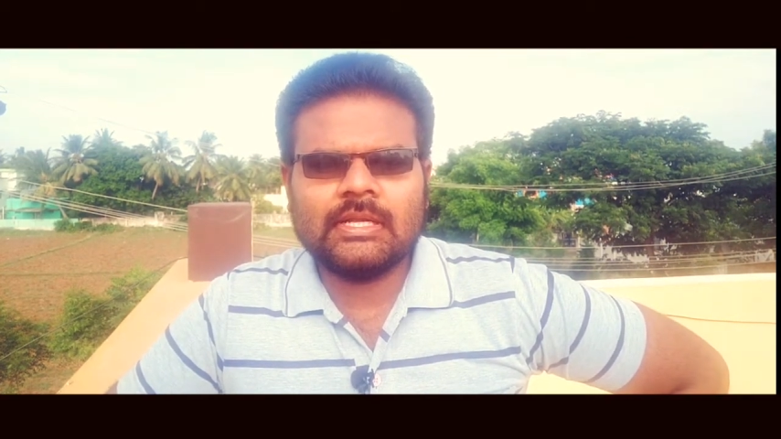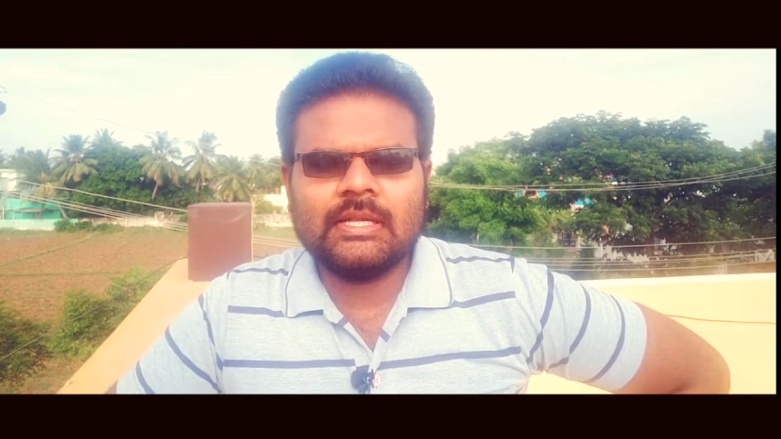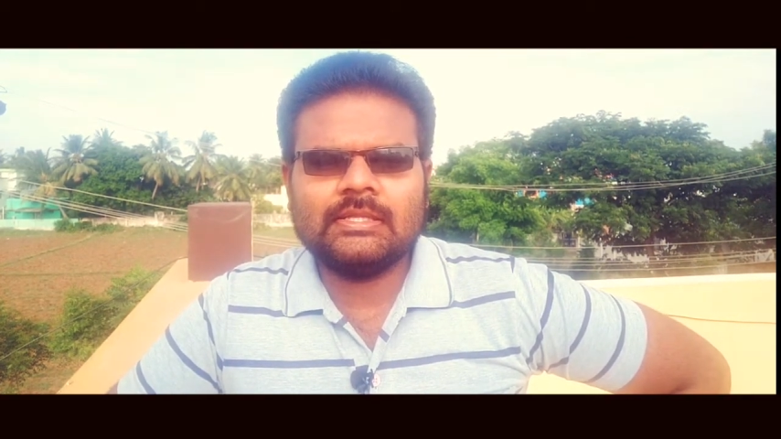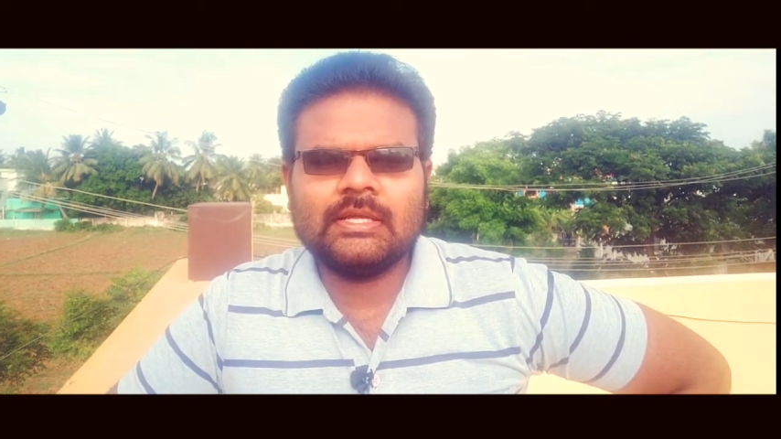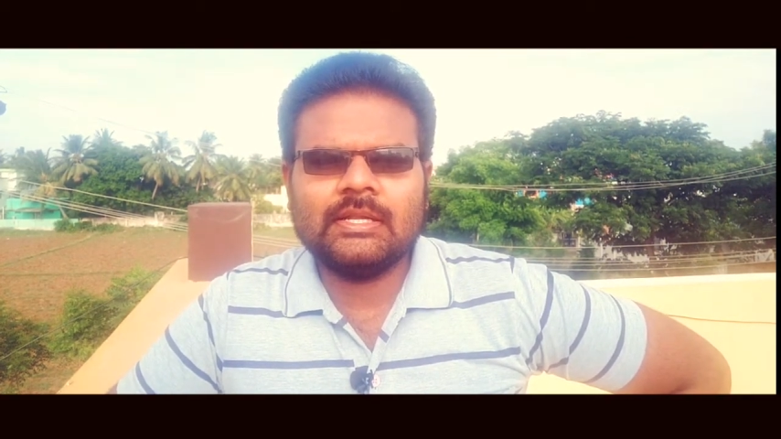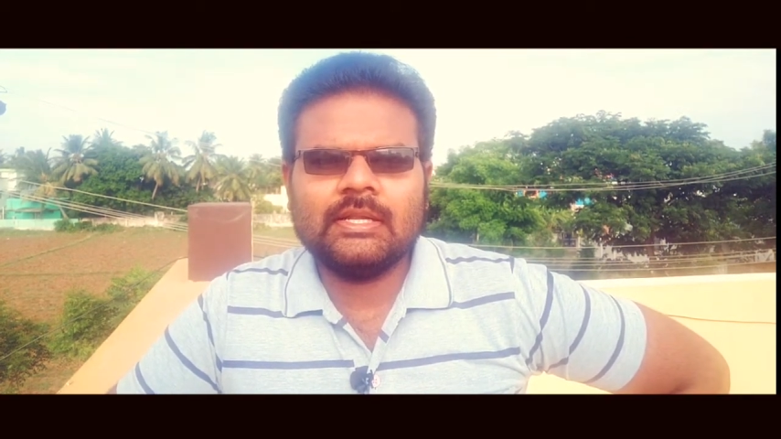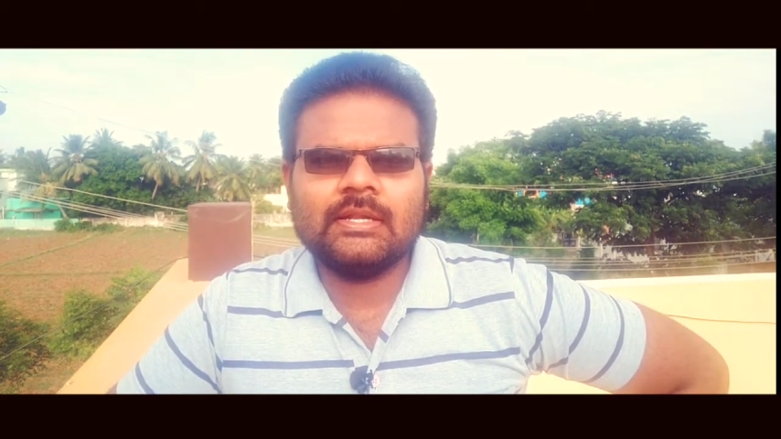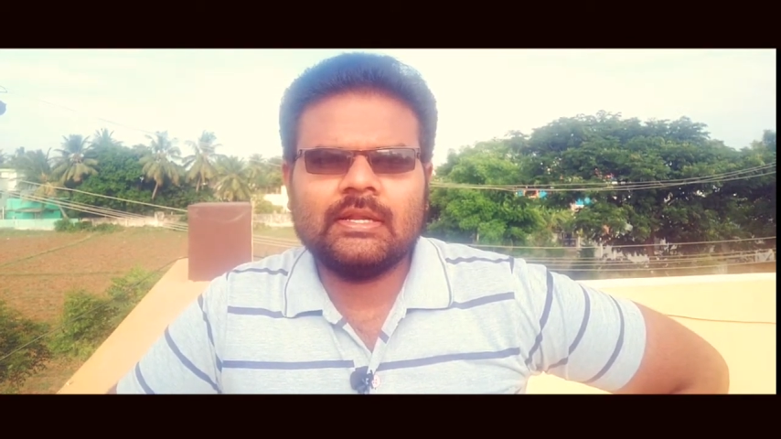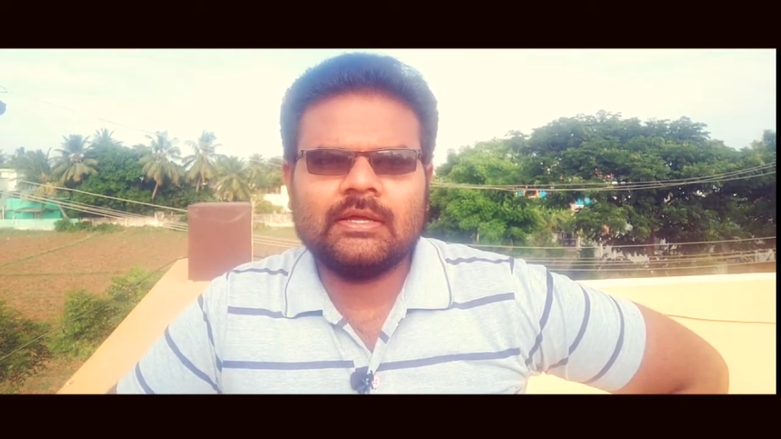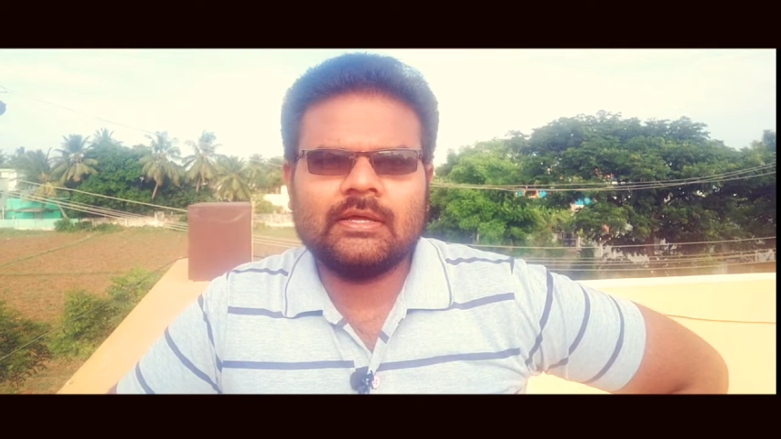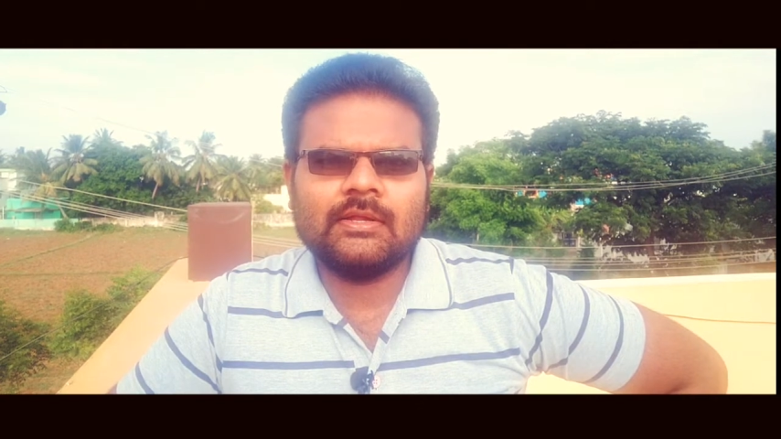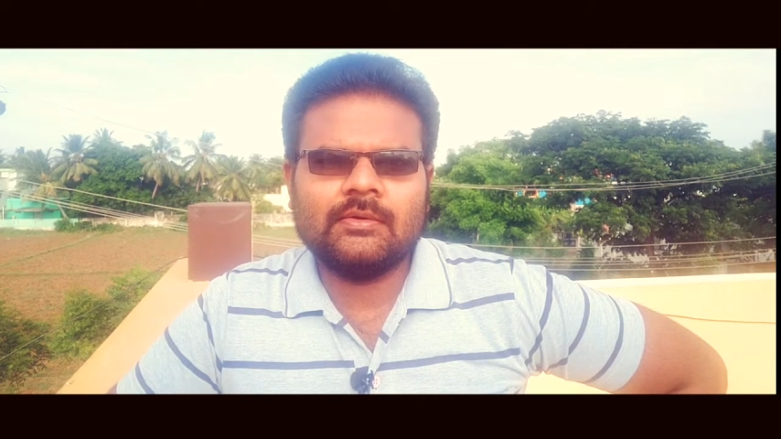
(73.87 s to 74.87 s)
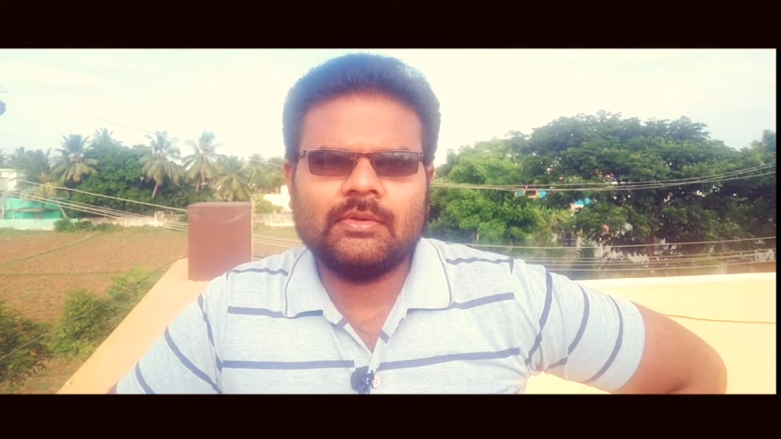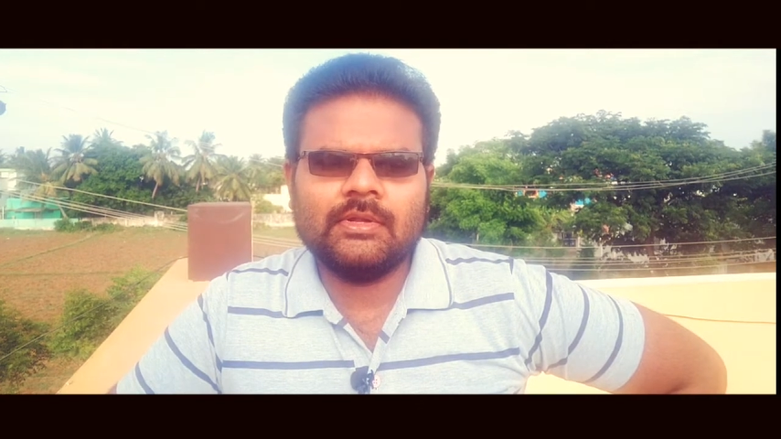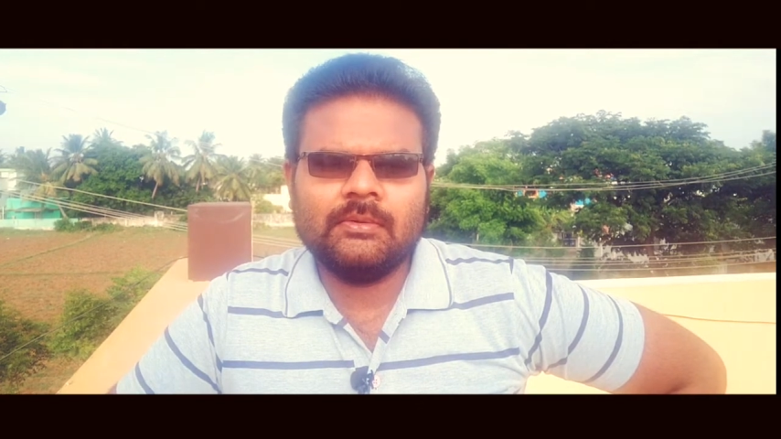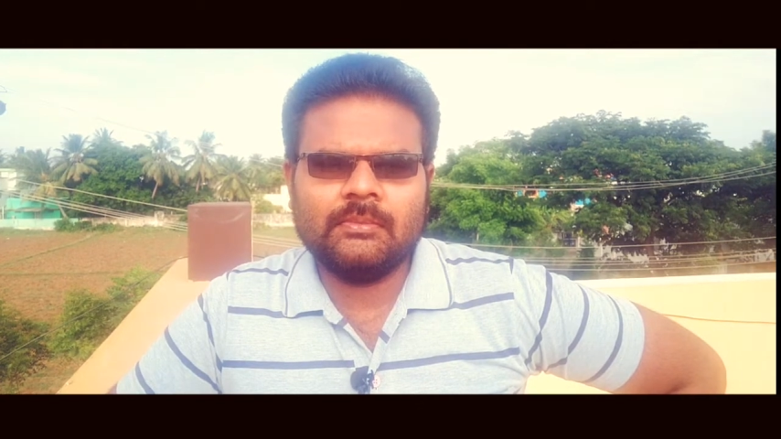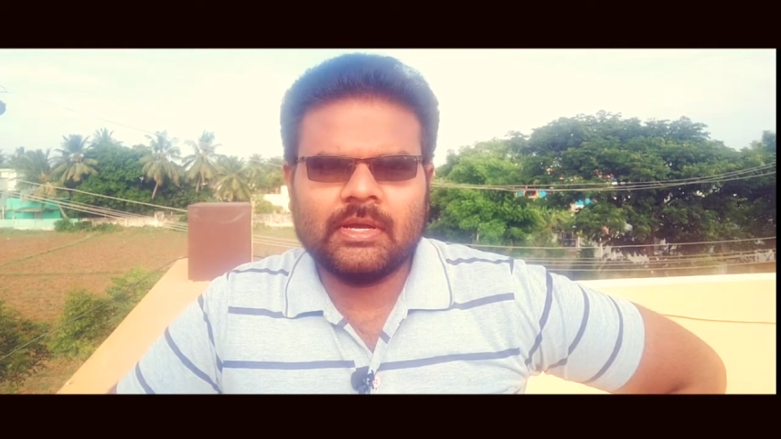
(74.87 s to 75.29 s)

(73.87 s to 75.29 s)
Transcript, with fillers: தன்னைத்தானே நடக்கிற ஒரு